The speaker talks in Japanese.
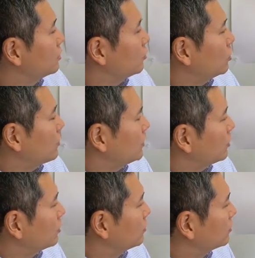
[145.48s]
とこで
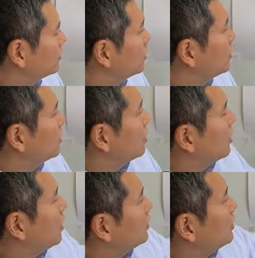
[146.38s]
パンダくん
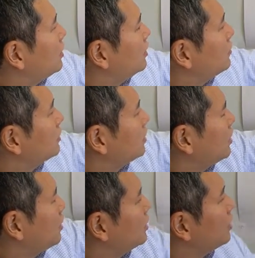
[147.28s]
働く
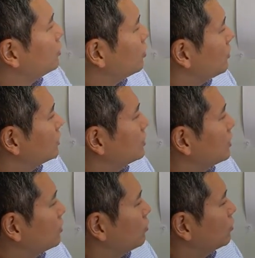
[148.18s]
働かないと言いました
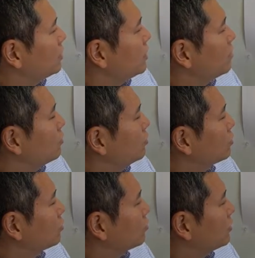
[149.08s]
けど金庫の
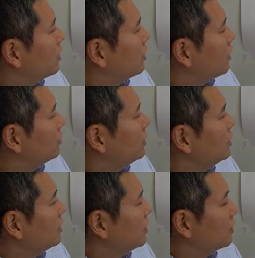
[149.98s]
人って楽で
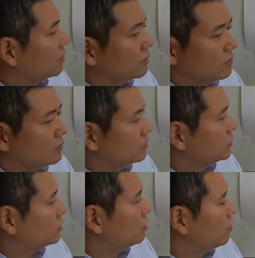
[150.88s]
いいね
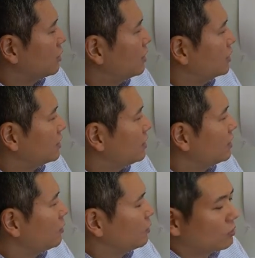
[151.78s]
そうかな聞い
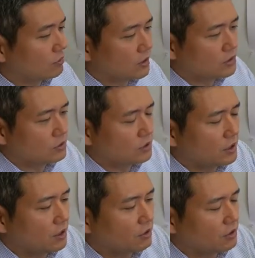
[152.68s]
てみよう多重人
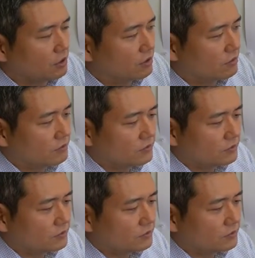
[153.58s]
格